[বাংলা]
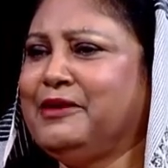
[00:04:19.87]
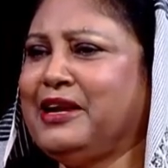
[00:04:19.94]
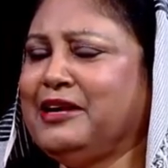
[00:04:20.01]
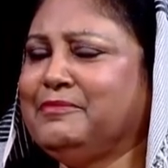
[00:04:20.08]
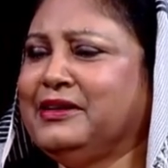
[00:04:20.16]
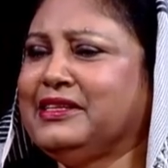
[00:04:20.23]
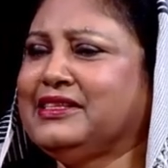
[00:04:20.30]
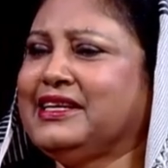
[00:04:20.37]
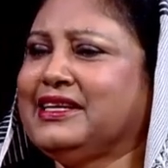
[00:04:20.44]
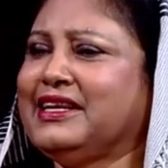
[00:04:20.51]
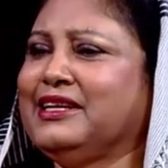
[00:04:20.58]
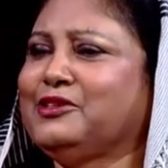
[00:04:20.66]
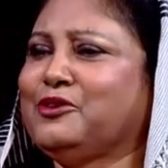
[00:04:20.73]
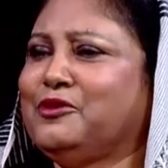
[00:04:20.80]
প্রাইমারি
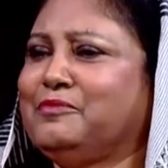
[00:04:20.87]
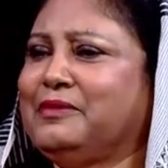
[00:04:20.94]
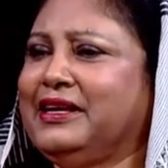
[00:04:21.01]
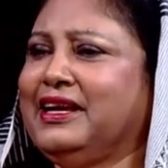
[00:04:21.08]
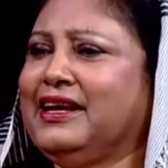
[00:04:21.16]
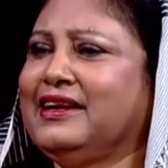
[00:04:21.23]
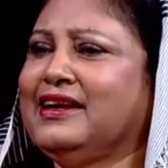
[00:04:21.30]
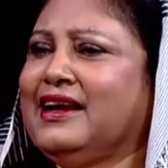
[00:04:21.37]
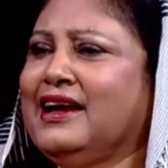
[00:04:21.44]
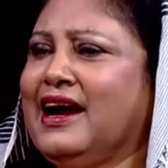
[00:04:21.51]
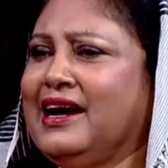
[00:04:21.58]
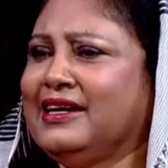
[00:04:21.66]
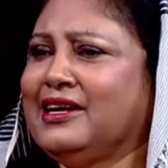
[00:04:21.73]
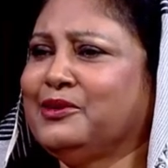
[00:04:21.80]
থেকেই তো মানে
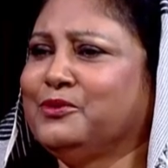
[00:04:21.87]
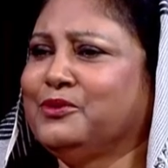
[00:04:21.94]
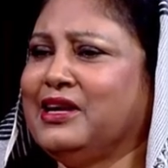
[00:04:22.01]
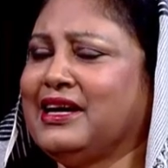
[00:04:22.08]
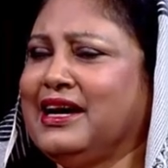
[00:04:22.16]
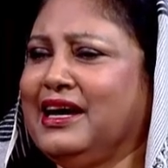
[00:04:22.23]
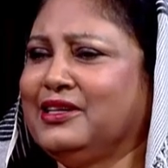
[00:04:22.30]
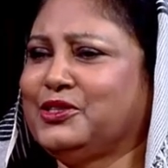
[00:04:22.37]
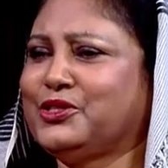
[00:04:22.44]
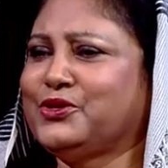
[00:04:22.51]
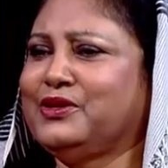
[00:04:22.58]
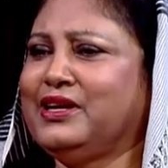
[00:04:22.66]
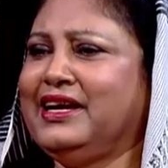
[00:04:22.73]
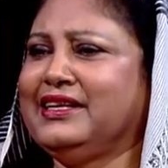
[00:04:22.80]
আনাগুনা গান
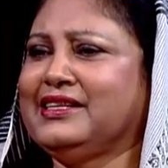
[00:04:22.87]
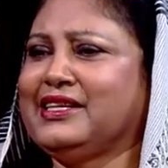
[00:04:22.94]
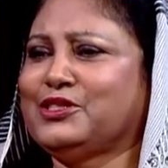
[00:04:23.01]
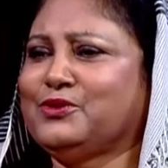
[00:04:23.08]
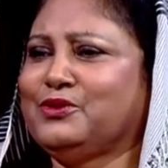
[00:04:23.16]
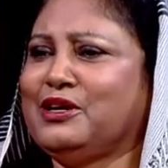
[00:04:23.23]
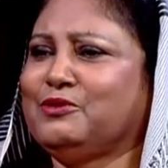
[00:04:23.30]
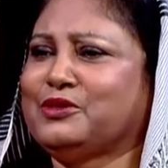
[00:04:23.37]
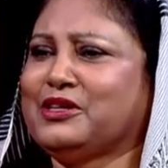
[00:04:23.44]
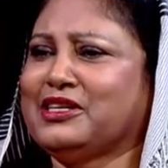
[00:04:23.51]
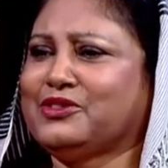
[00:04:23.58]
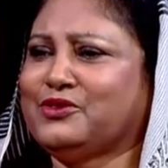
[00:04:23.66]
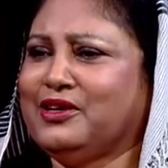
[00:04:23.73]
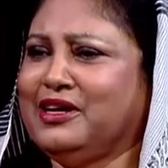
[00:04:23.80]
শোনা এটা শোনা ওটা
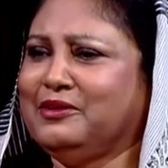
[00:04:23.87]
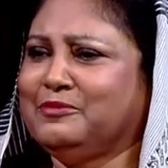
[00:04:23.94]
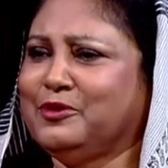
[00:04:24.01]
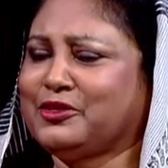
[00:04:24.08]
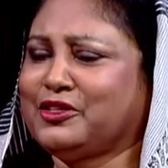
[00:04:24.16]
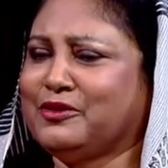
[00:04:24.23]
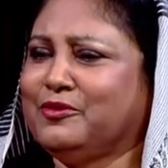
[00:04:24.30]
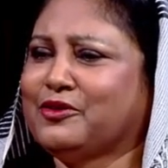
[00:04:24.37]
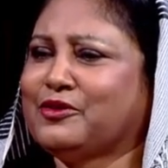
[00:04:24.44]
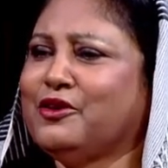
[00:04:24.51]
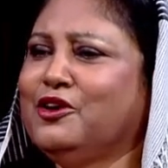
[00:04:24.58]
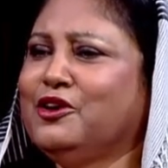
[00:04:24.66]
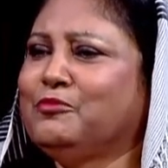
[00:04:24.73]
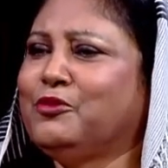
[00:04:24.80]
শোনা অমুক তমুক
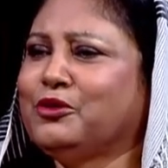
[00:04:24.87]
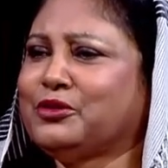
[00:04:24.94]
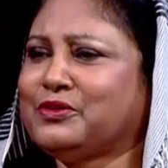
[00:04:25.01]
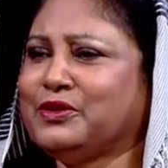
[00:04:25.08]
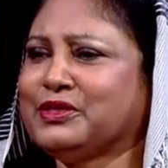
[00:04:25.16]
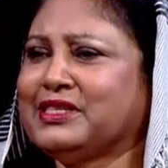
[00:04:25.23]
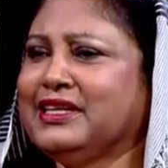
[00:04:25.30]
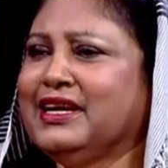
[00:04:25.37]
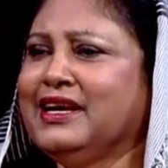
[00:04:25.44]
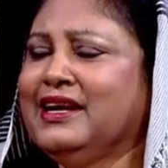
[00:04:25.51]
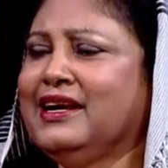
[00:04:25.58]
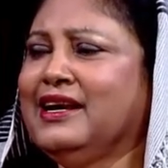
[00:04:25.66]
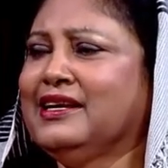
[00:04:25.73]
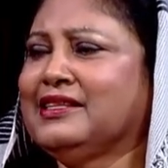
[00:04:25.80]
বহুত খুশি
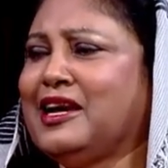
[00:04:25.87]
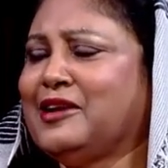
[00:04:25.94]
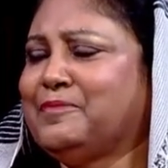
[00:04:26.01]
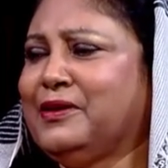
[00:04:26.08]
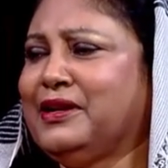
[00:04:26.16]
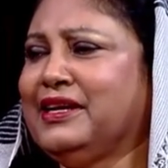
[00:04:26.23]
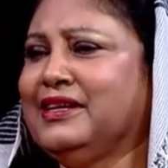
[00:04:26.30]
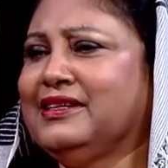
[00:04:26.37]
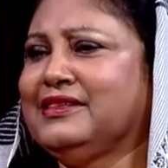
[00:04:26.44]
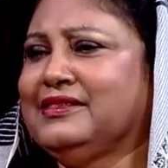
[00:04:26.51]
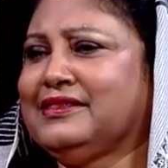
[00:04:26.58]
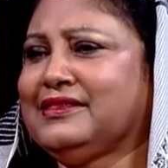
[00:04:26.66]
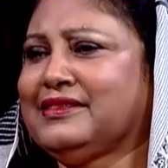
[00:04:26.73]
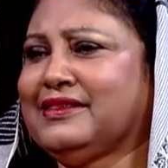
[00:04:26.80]
তারপরে
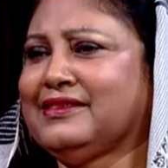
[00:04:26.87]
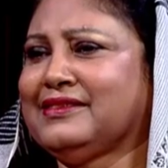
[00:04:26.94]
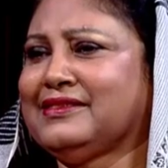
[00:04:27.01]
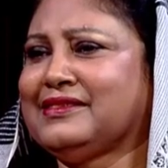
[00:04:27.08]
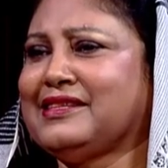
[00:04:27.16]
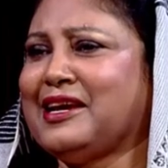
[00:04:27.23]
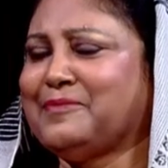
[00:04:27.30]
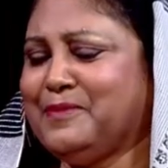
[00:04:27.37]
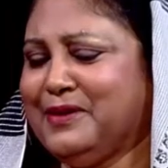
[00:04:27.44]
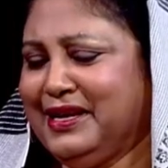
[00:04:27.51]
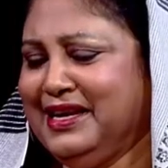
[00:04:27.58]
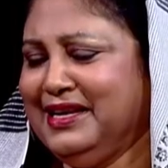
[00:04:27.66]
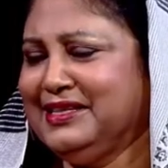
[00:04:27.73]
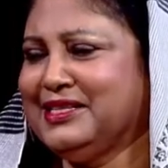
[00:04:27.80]

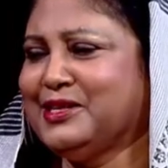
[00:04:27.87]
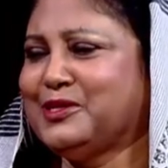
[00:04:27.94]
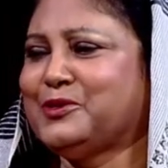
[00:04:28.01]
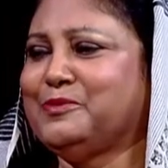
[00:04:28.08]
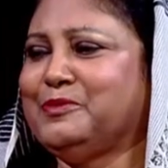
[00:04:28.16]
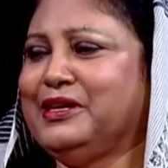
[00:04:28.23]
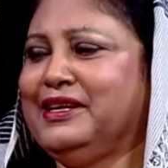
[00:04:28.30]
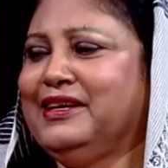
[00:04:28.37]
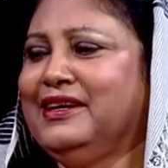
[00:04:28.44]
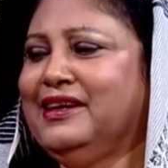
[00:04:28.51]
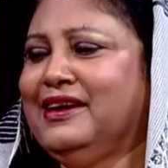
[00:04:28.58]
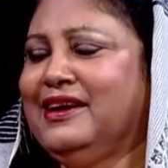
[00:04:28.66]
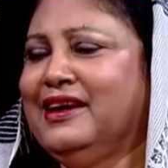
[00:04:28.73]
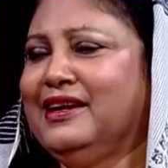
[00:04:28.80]
তারপরে ইসের সময়
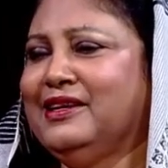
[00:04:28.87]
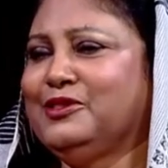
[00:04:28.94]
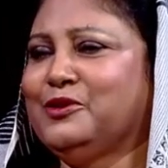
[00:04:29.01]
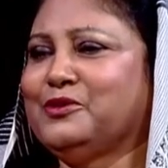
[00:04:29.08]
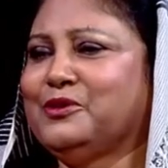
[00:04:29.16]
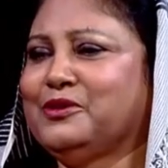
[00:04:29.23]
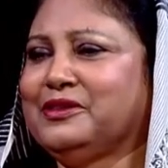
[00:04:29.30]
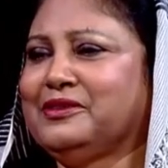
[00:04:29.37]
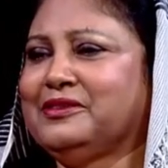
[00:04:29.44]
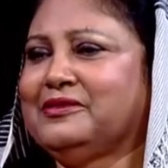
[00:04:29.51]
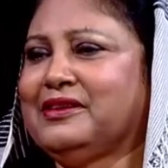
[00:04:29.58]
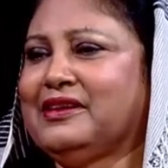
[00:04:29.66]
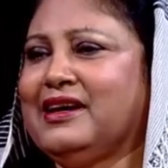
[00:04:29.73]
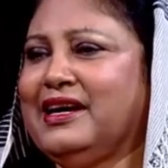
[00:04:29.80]
যখন
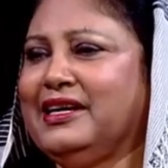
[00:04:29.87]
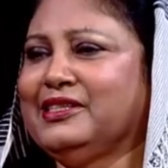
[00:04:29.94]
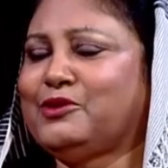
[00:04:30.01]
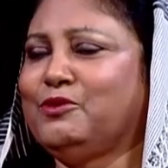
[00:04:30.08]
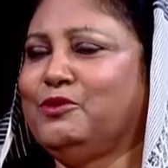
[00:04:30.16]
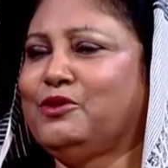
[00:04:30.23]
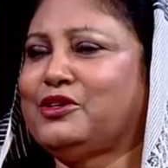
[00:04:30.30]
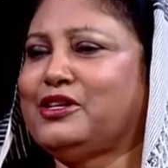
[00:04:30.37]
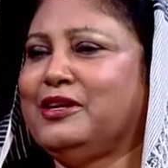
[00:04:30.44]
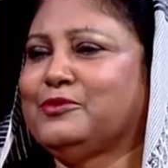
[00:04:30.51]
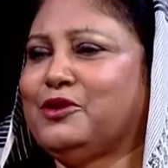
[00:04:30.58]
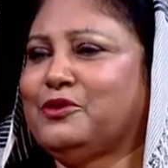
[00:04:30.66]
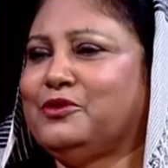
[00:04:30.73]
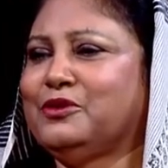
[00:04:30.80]
হাই স্কুলে উঠলাম
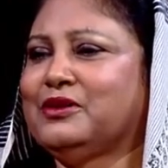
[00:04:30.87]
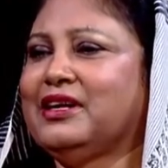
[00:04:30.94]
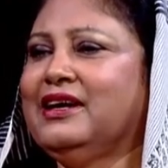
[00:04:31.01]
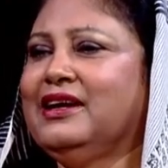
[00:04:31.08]
তখন